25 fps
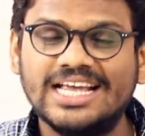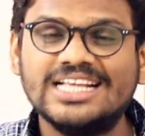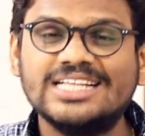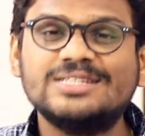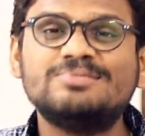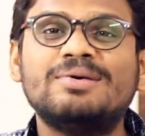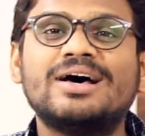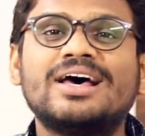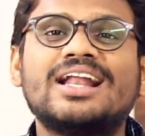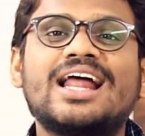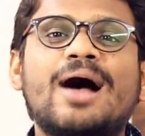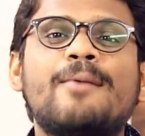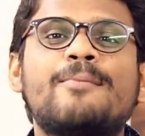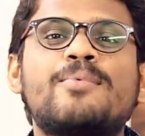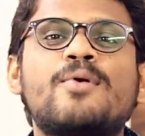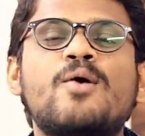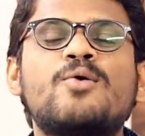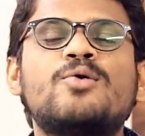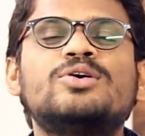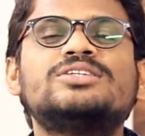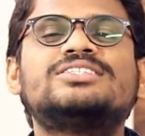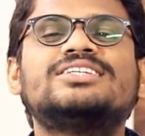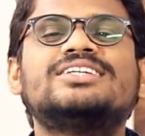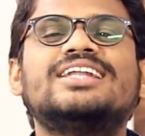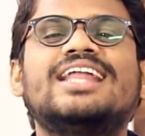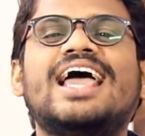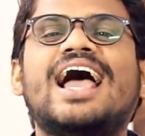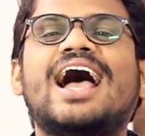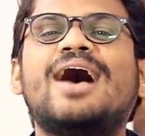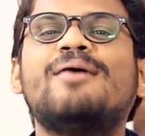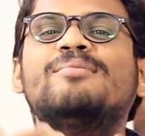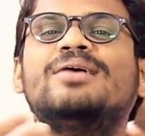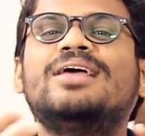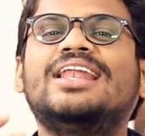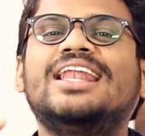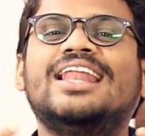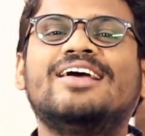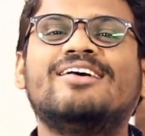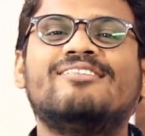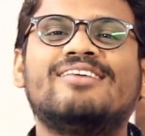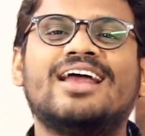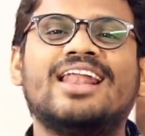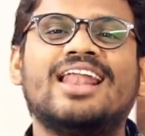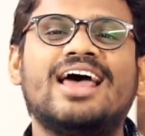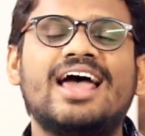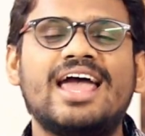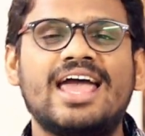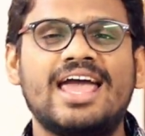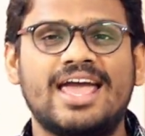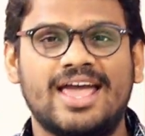इस बार आपको कुछ नया मिलने
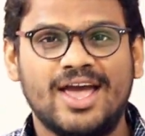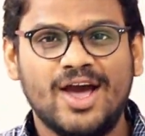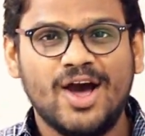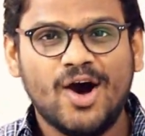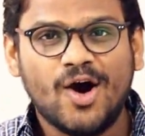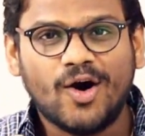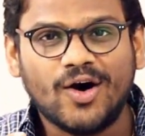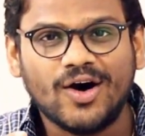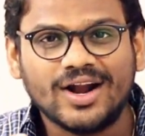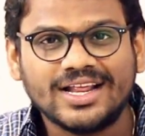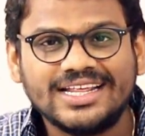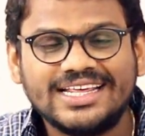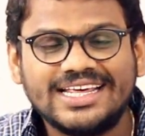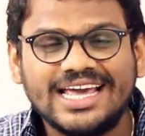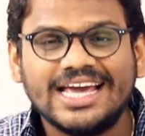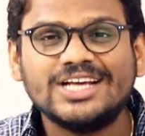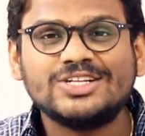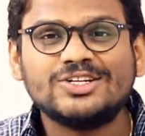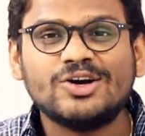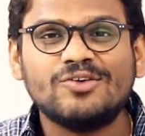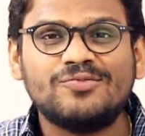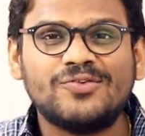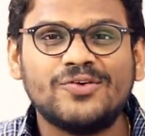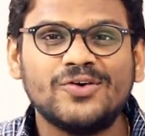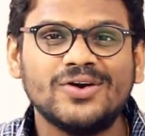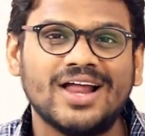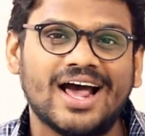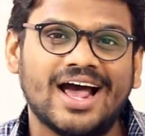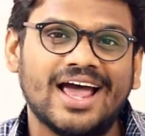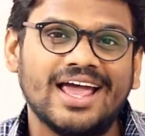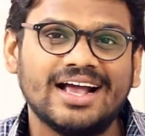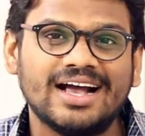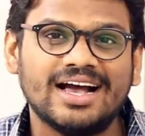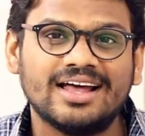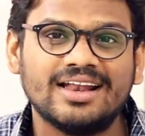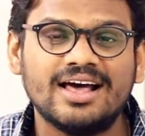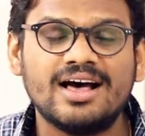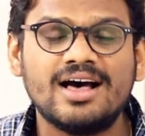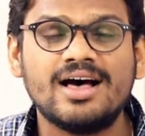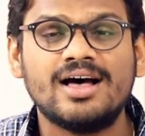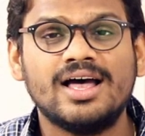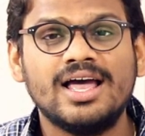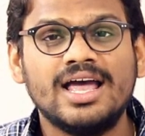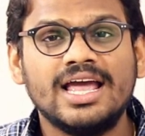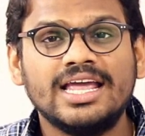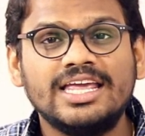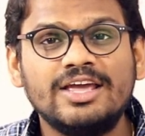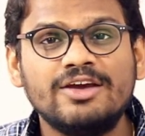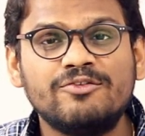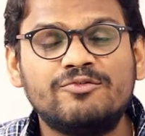वाला है और ये जो फोन आएगा ना
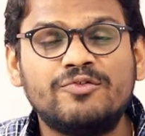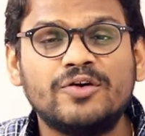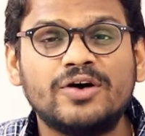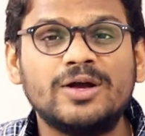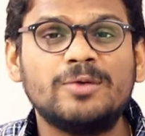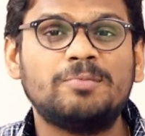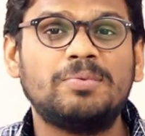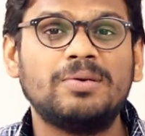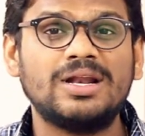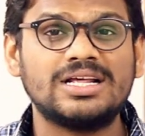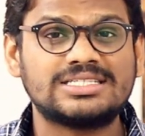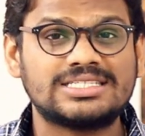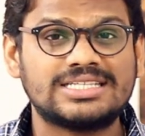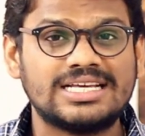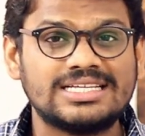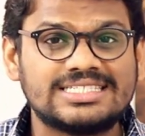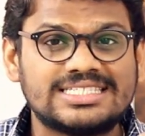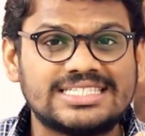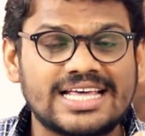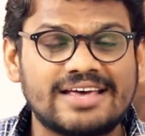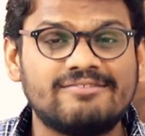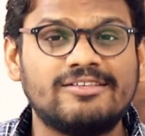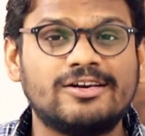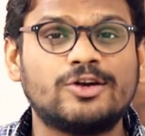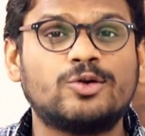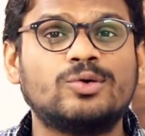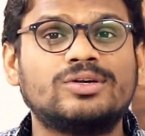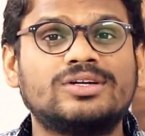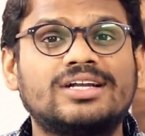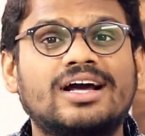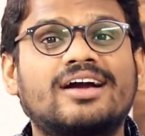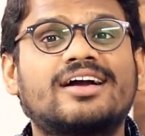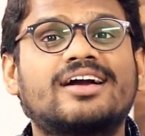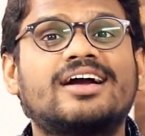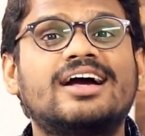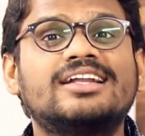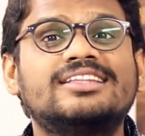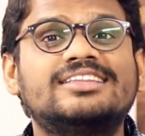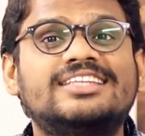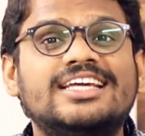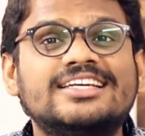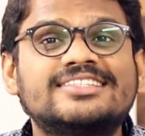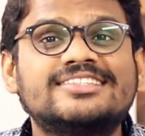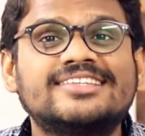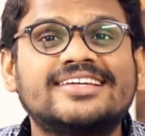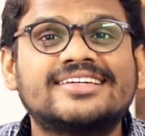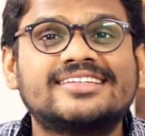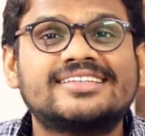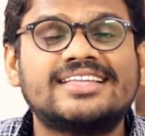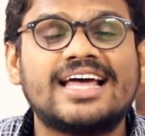ये वन प्लस के सेवन को टक्कर दे
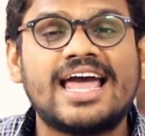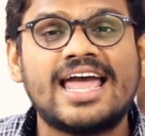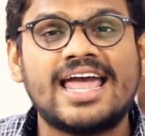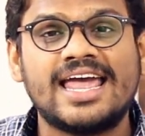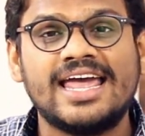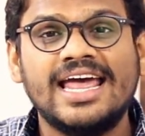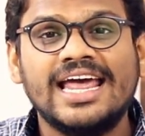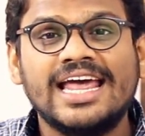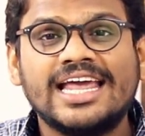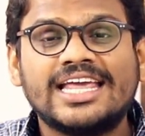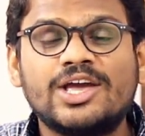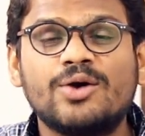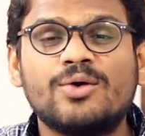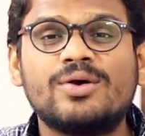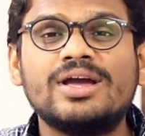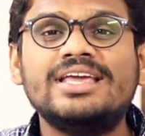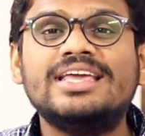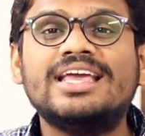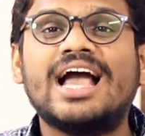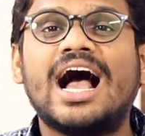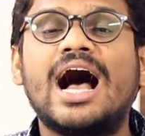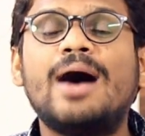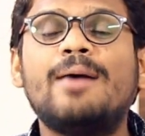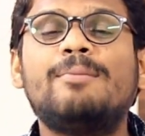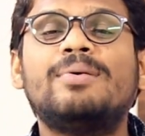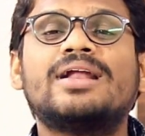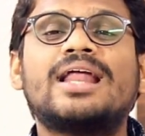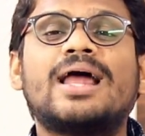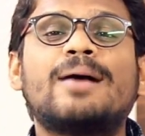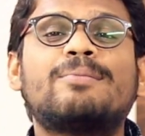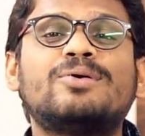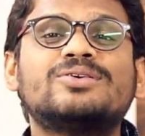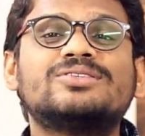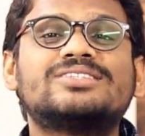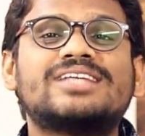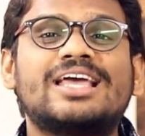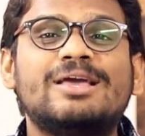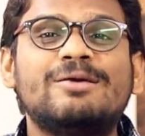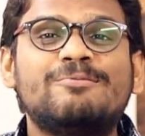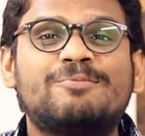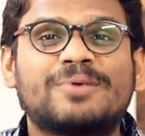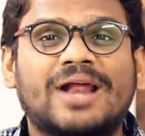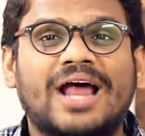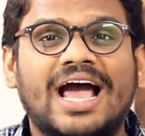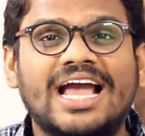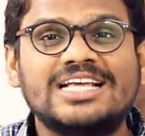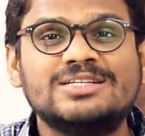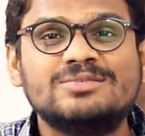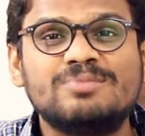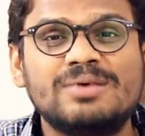सकता है क्योंकि यहां पर आपको सही
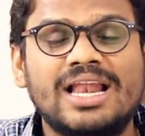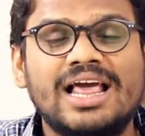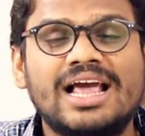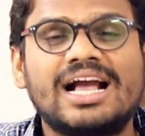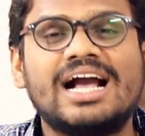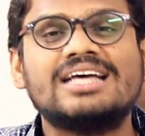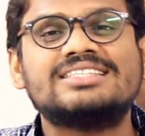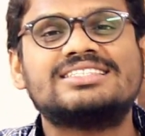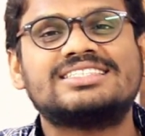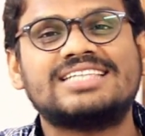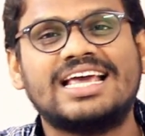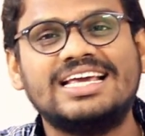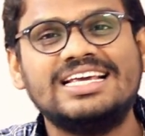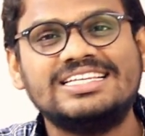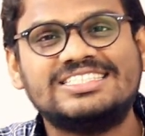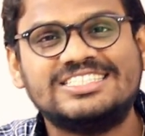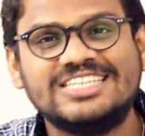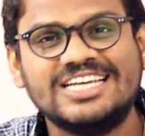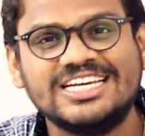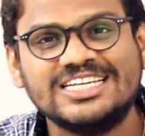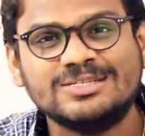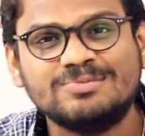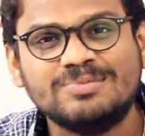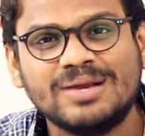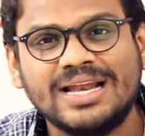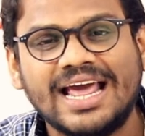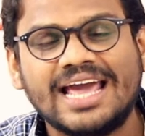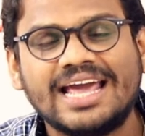प्राइस मिलेगा सही चीज